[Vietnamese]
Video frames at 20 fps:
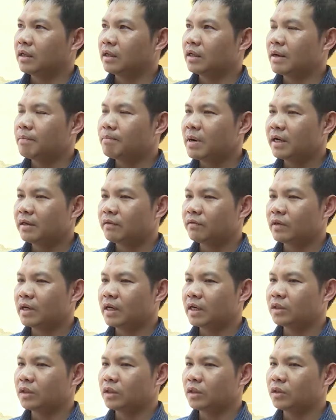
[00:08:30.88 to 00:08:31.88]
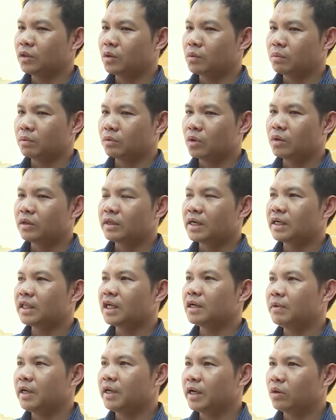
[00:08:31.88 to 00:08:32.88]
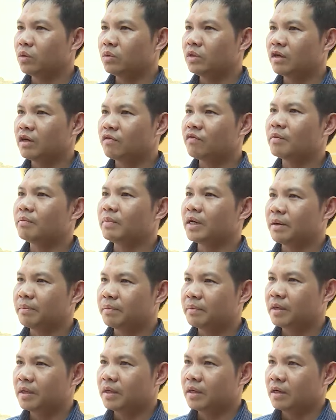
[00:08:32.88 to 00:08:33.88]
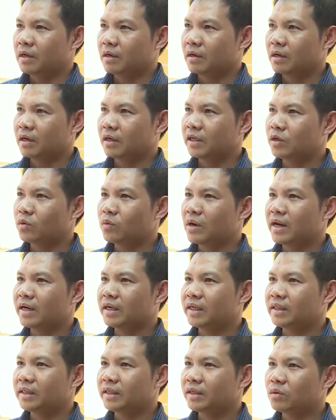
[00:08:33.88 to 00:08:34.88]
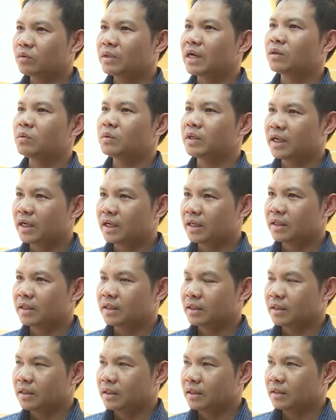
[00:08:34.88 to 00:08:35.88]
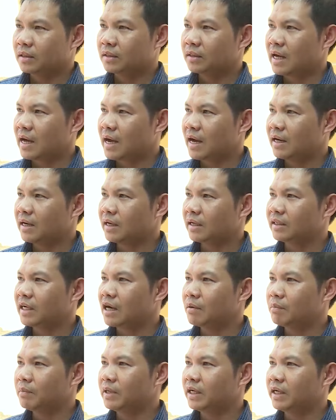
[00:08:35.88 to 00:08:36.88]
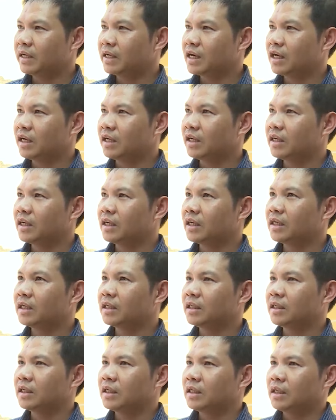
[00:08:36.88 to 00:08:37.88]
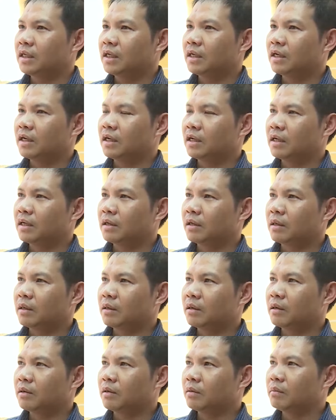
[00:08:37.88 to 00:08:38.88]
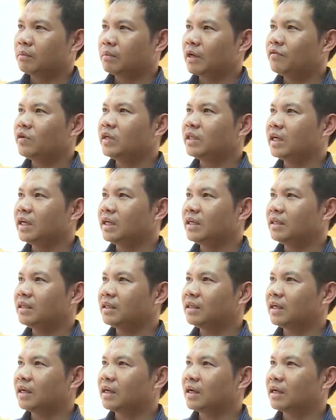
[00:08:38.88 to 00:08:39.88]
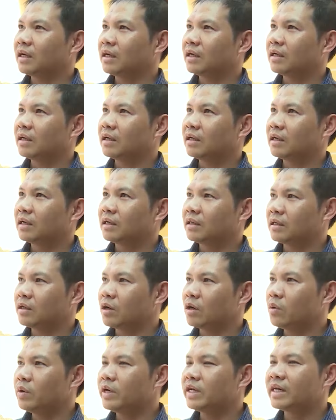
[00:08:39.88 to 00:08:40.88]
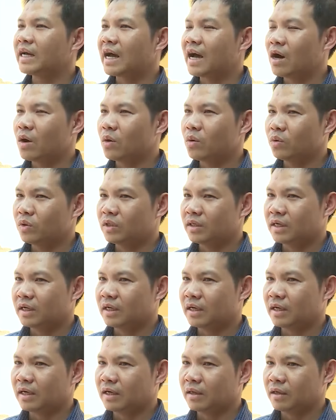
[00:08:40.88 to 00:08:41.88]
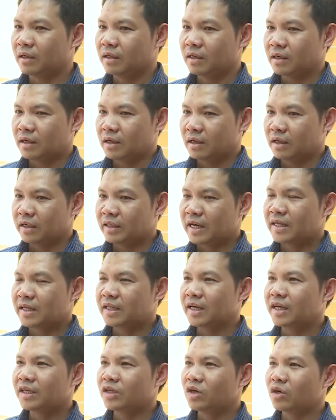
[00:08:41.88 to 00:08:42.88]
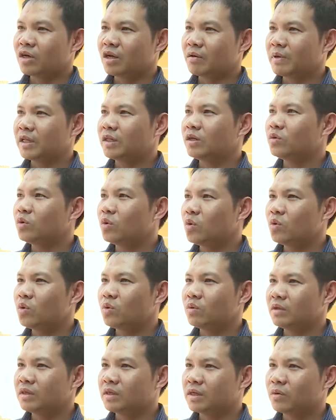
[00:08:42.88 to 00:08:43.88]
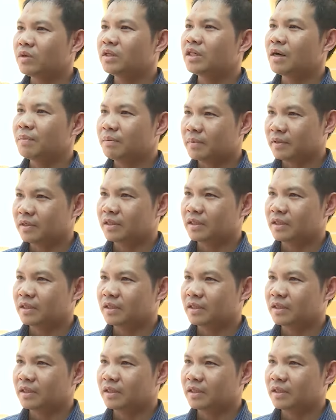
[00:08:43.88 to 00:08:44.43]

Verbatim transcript: nắm bắt và sử dụng tốt các thiết bị cũng như các phần mềm liên quan đến công tác thống kê. Thứ hai là trang bị các cái Ờ, máy vi tính là cấu hình cao cũng như là để thay thế cho cái máy tính cũ cũng như cấu hình thấp